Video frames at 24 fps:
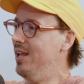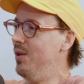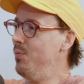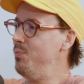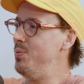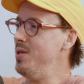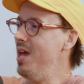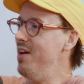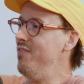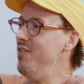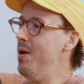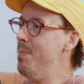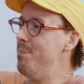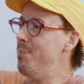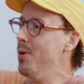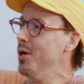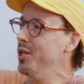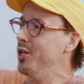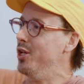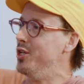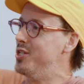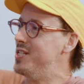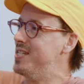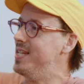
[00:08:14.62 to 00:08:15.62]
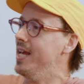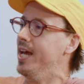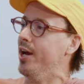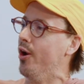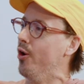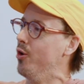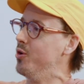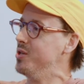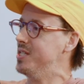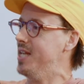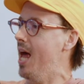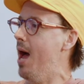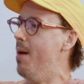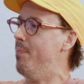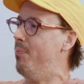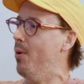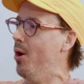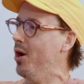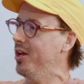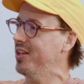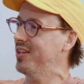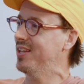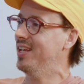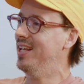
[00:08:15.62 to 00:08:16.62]
puis il n'y avait pas de serrure sur la
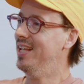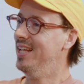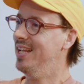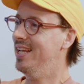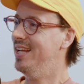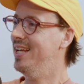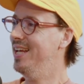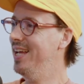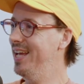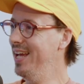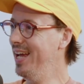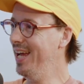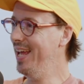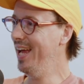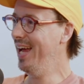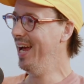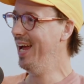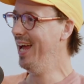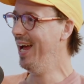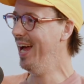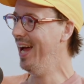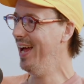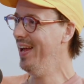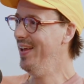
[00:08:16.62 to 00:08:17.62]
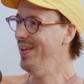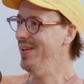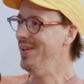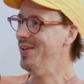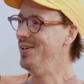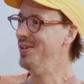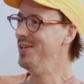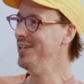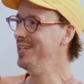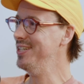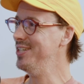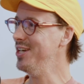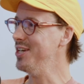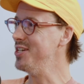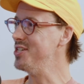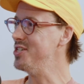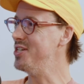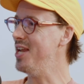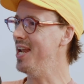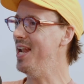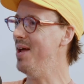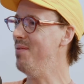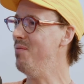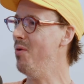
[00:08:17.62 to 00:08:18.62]
porte. que lui qui rit Juste,
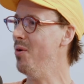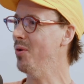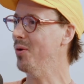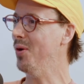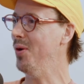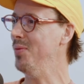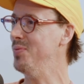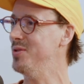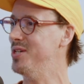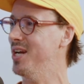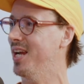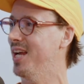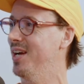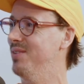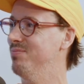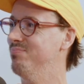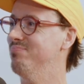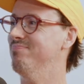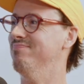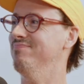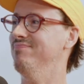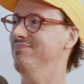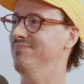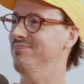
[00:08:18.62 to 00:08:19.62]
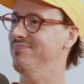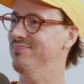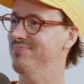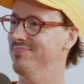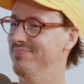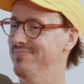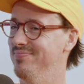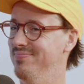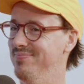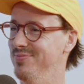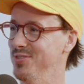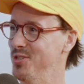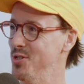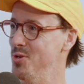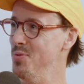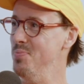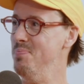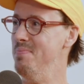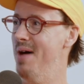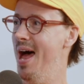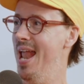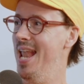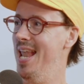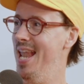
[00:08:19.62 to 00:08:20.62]
j'étais dans mon coin, puis j'étais comme, hmm, je suis
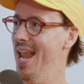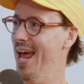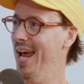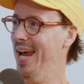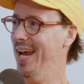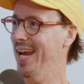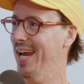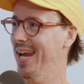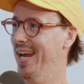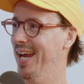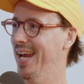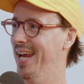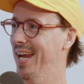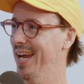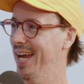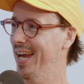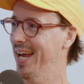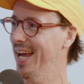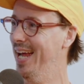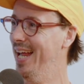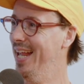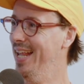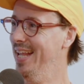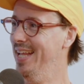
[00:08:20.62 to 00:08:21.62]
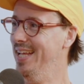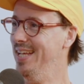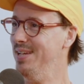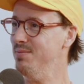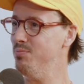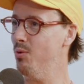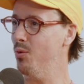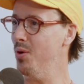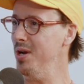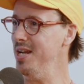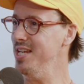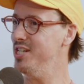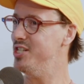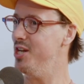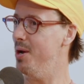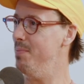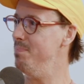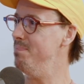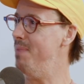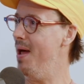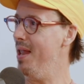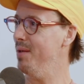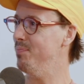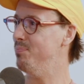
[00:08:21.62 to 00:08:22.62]
malin, je suis malin. Pourquoi les gens
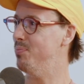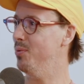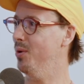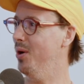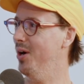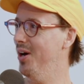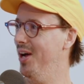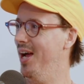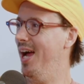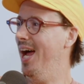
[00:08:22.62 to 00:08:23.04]
me parlent pas?